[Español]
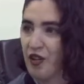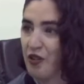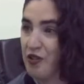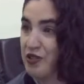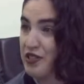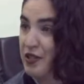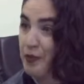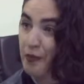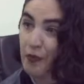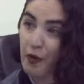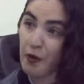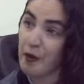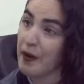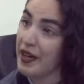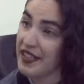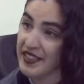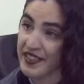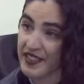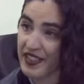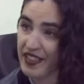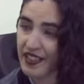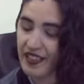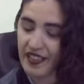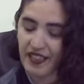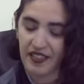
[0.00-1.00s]
cosas muy
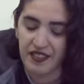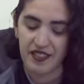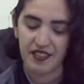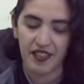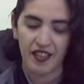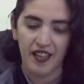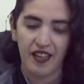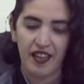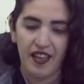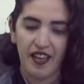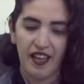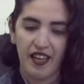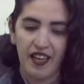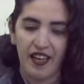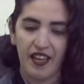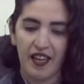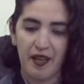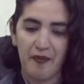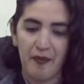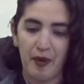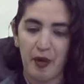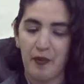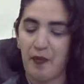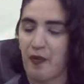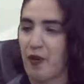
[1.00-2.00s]
básicas,
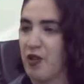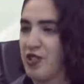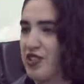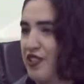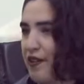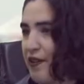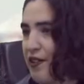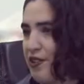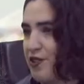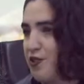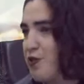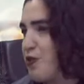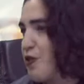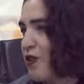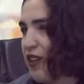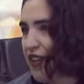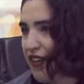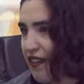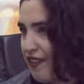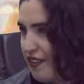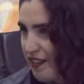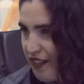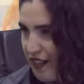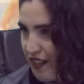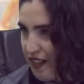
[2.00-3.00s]
eh, para poder llevar su
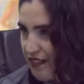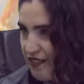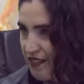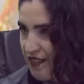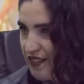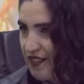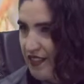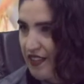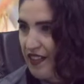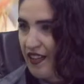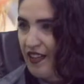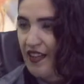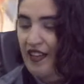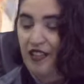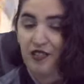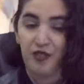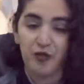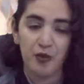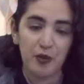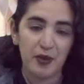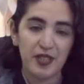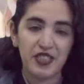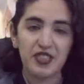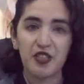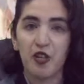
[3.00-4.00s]
día a día. A
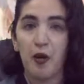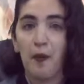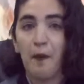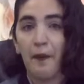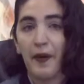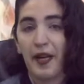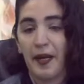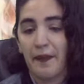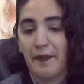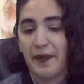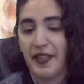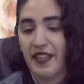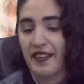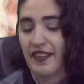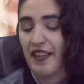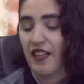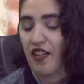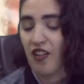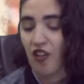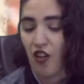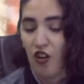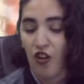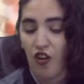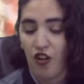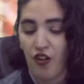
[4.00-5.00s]
su vez se complementa
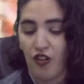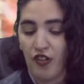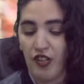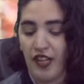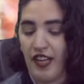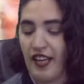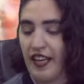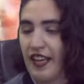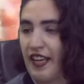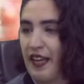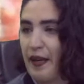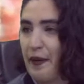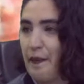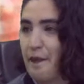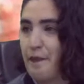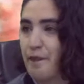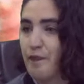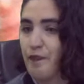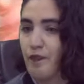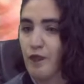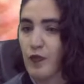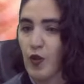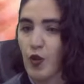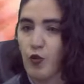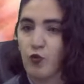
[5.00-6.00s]
con
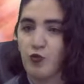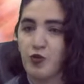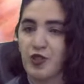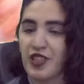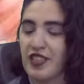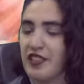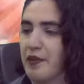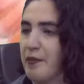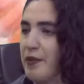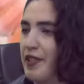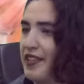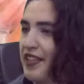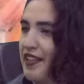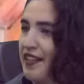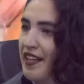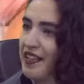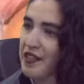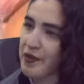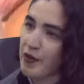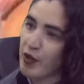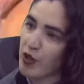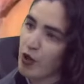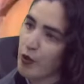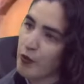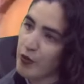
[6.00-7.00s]
em, un sistema
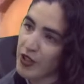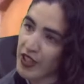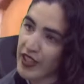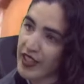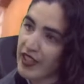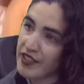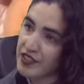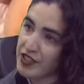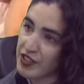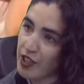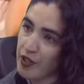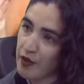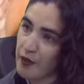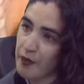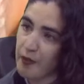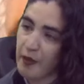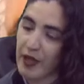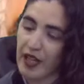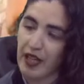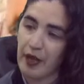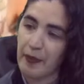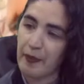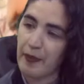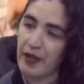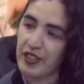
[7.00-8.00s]
alternativo de comunicación
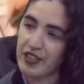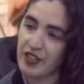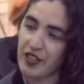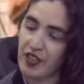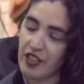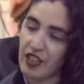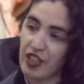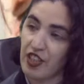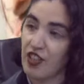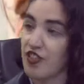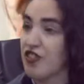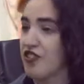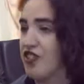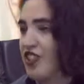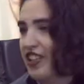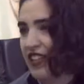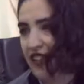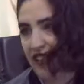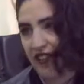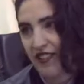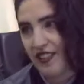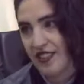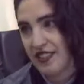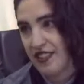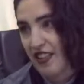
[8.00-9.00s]
para las personas que no
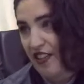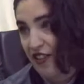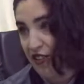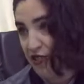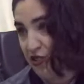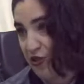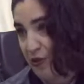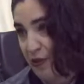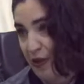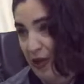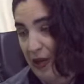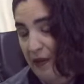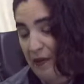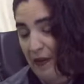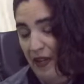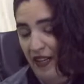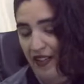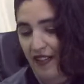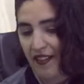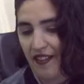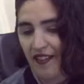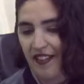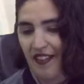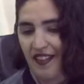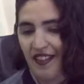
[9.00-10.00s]
tienen desarrollo
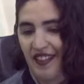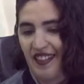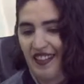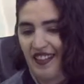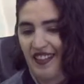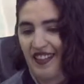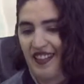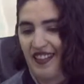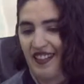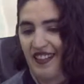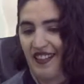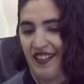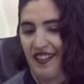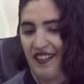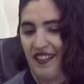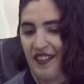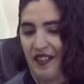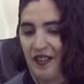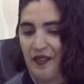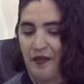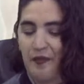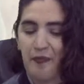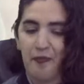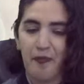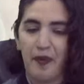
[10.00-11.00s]
verbal
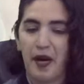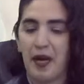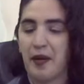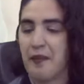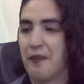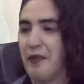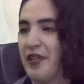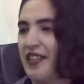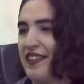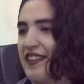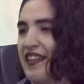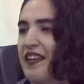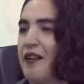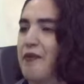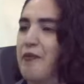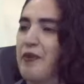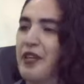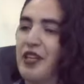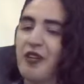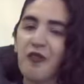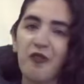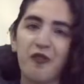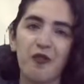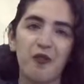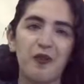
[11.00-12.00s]
y permite el
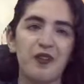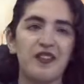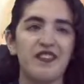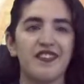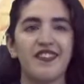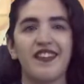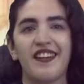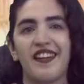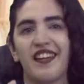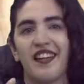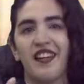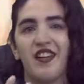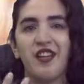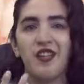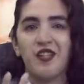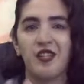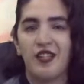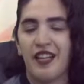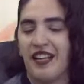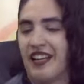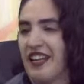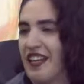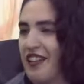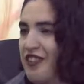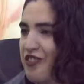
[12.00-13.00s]
vínculo entre
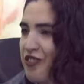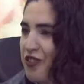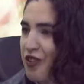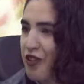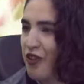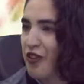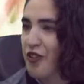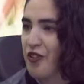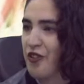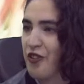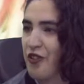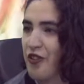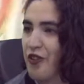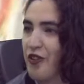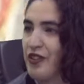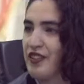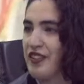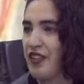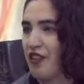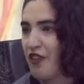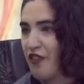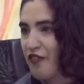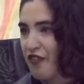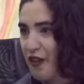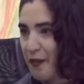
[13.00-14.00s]
el entorno,
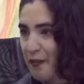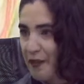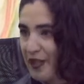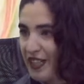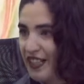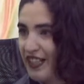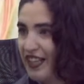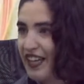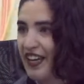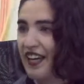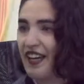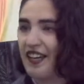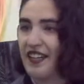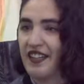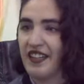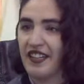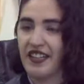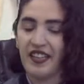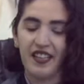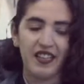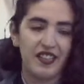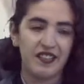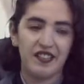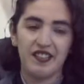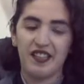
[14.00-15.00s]
entre los
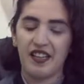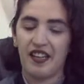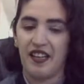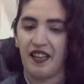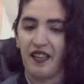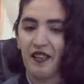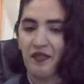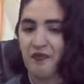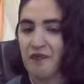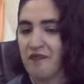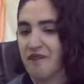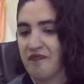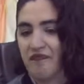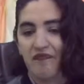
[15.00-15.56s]
familiares y entre